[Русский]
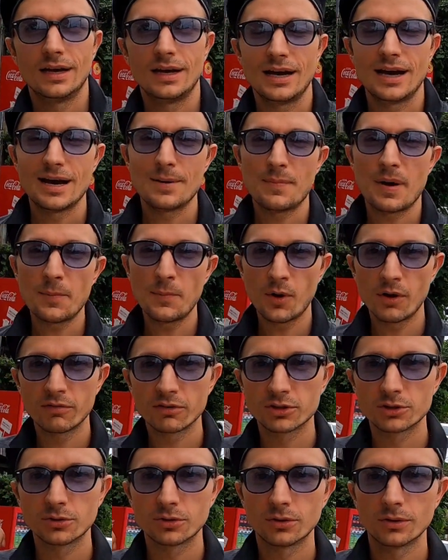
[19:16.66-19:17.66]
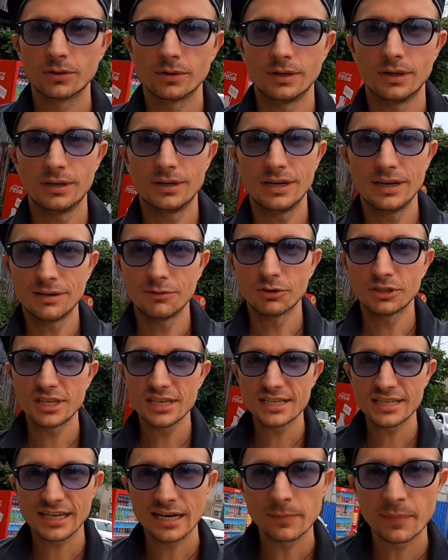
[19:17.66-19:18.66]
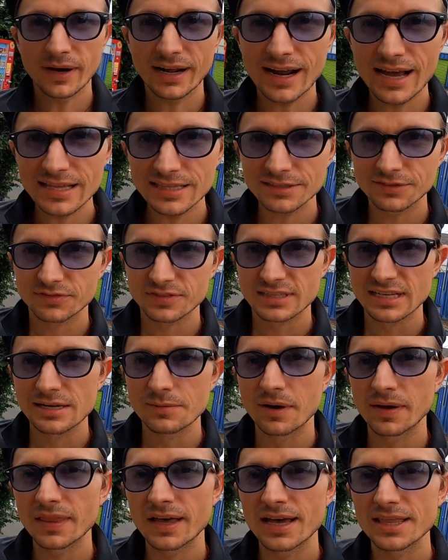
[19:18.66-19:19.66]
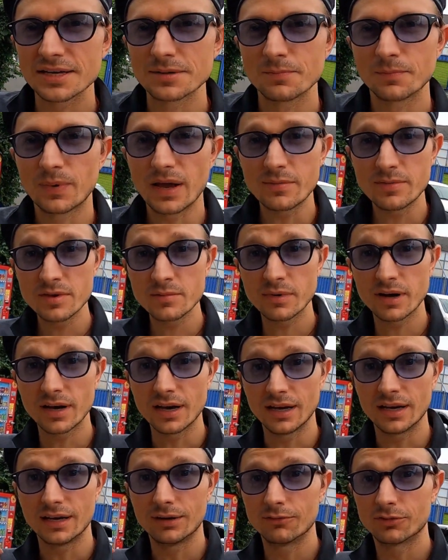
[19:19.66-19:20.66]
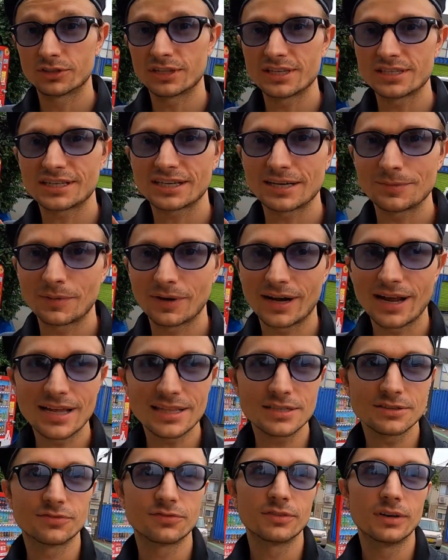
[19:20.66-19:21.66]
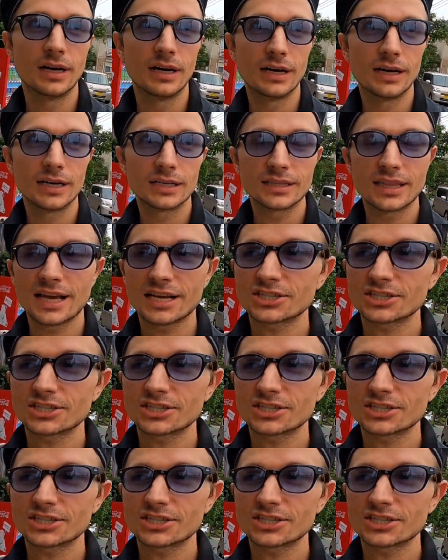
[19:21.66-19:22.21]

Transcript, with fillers: а, по поводу а, вот этих аппаратов с лимонадом, помимо вот этих аппаратов, а,